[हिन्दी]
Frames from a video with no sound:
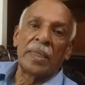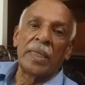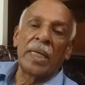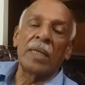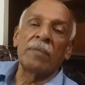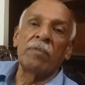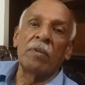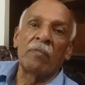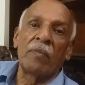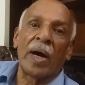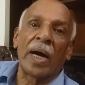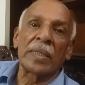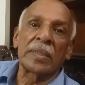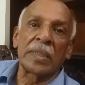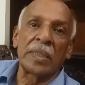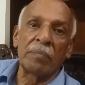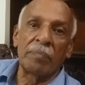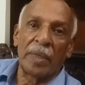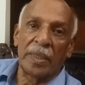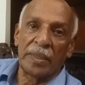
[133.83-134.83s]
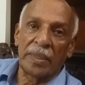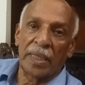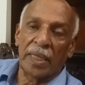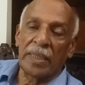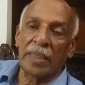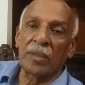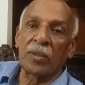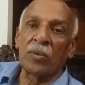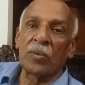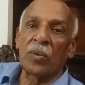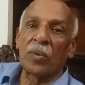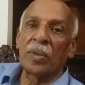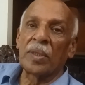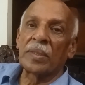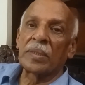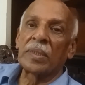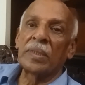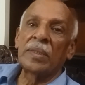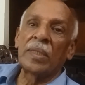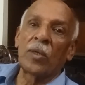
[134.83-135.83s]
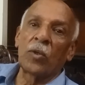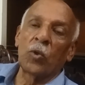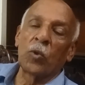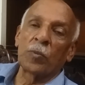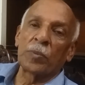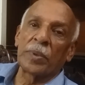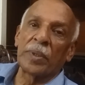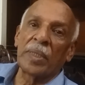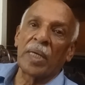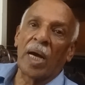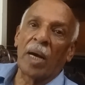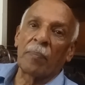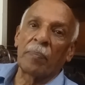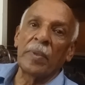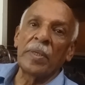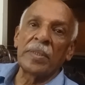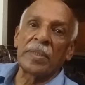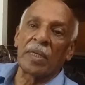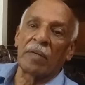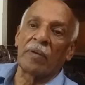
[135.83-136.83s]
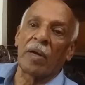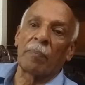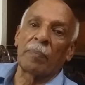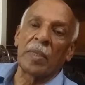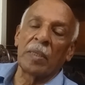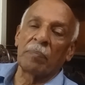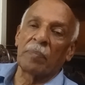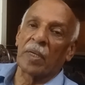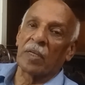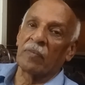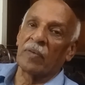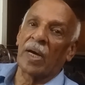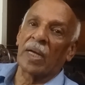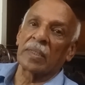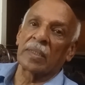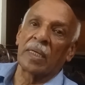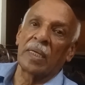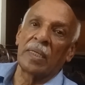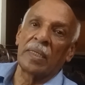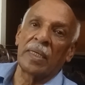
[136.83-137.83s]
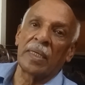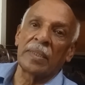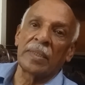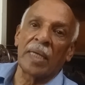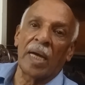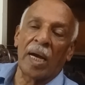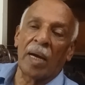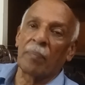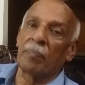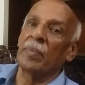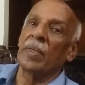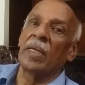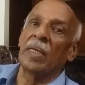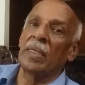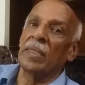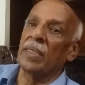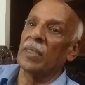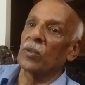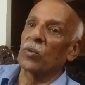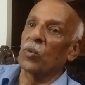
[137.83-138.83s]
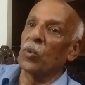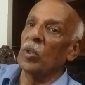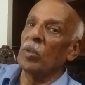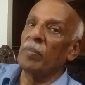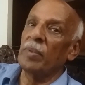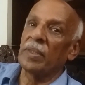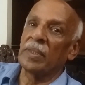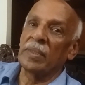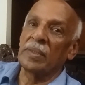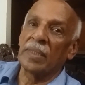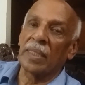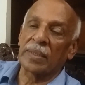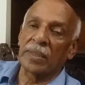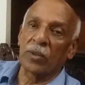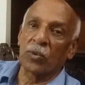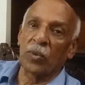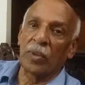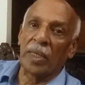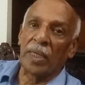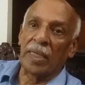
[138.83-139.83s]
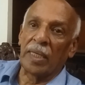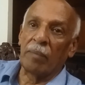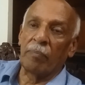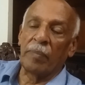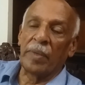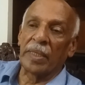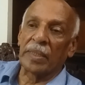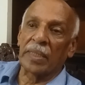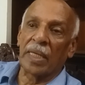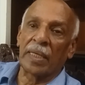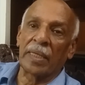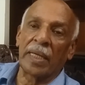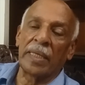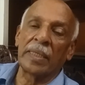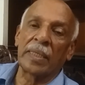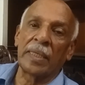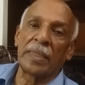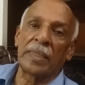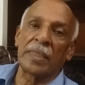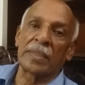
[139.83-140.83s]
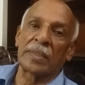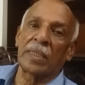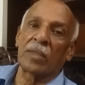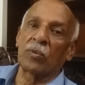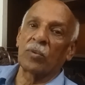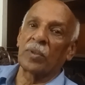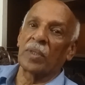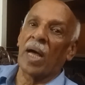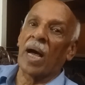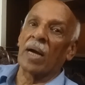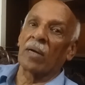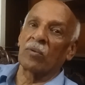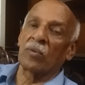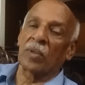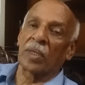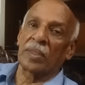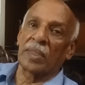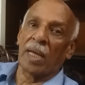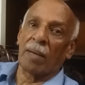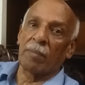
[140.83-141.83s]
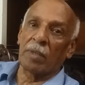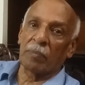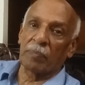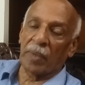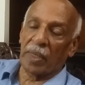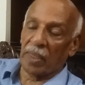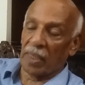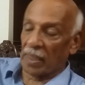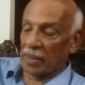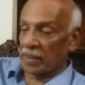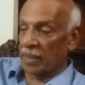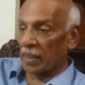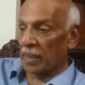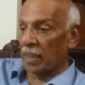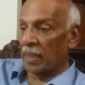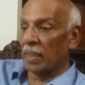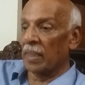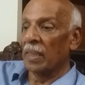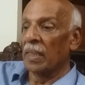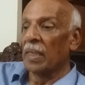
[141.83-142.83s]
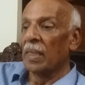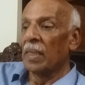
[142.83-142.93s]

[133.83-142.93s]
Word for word: निर्विवाद सी बनी रही कि उन्होंने सीधे रूप से अपनी छवि अपने परिवार के लिए या अपने लिए कोई भी चीज़ ऐसी कोई अनियमितता नहीं कि जिससे कोई दाग उनके दामन पर लग सके